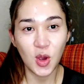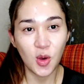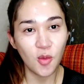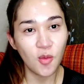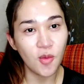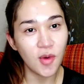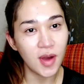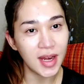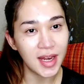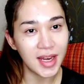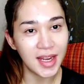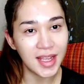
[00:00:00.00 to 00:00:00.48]
นั่นแห
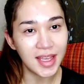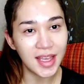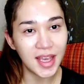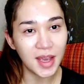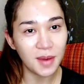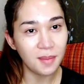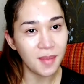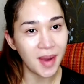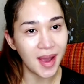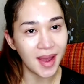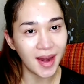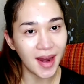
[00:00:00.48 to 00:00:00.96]
ละวันนี้เก
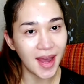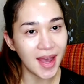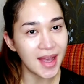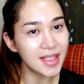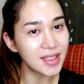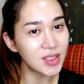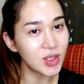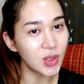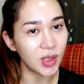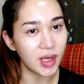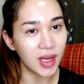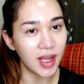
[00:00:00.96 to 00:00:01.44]
มมาหน้า
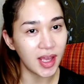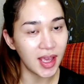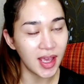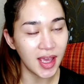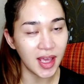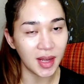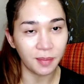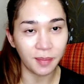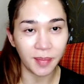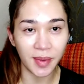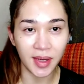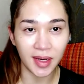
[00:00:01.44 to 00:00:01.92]
สดให้
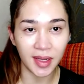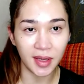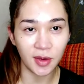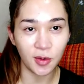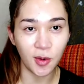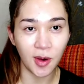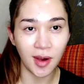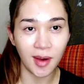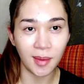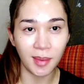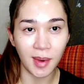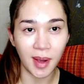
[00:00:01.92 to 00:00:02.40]
เห็นไปเลย
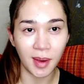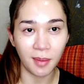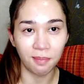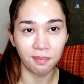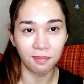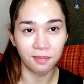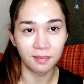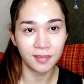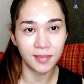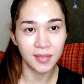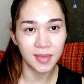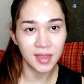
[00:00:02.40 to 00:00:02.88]
ว่าแบบ
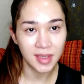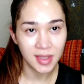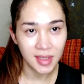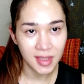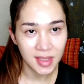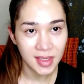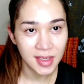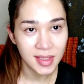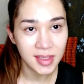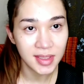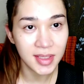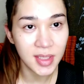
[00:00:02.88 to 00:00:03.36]

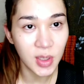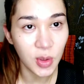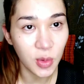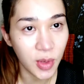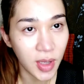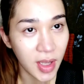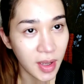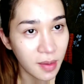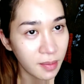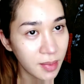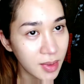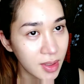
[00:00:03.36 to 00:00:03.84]
สิว
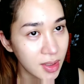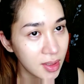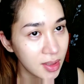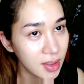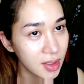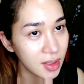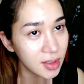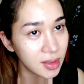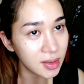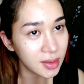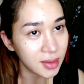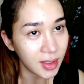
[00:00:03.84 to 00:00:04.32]
เกม
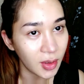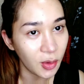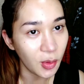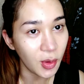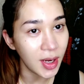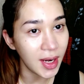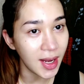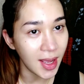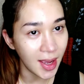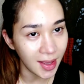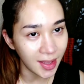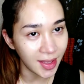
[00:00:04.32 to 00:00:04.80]
ขึ้นแต่วั
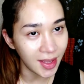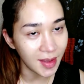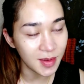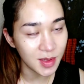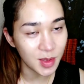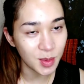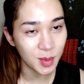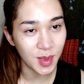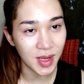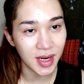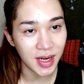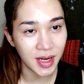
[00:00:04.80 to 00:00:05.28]
นนี้เกม
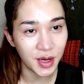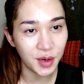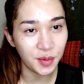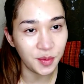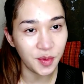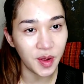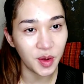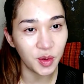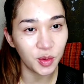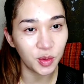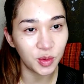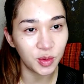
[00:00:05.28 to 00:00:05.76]
จะมารี
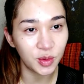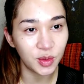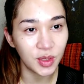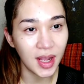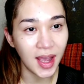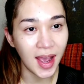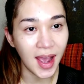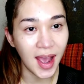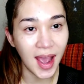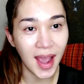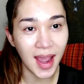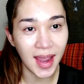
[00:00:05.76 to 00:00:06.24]
วิว
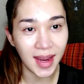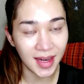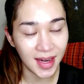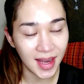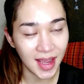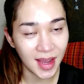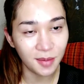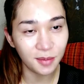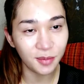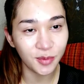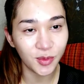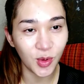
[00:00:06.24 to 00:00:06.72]
ไอเท
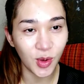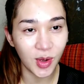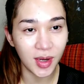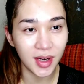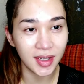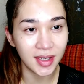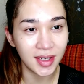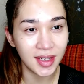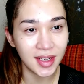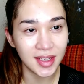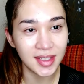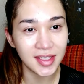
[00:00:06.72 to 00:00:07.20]
มตัวห
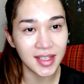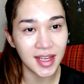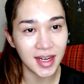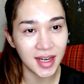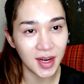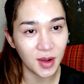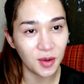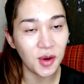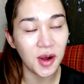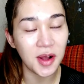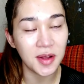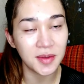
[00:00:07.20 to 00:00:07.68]
นึ่งที่ใช้
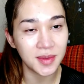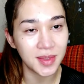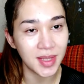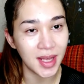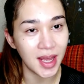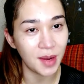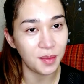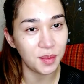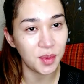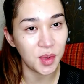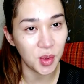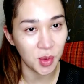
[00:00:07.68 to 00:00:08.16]
ทำความสะ
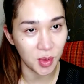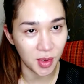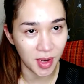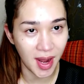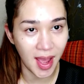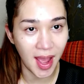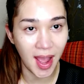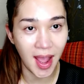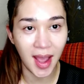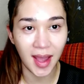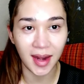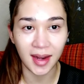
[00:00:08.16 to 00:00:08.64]
อาดผิวห
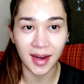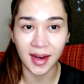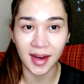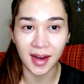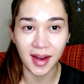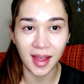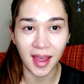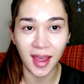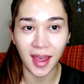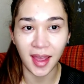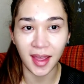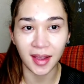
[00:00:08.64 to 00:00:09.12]
น้านั่น
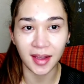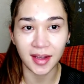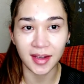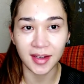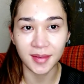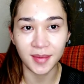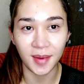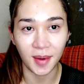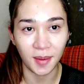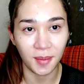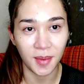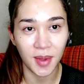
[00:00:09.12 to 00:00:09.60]
เองคื
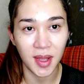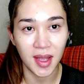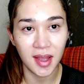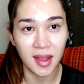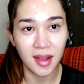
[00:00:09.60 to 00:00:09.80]
อแบบ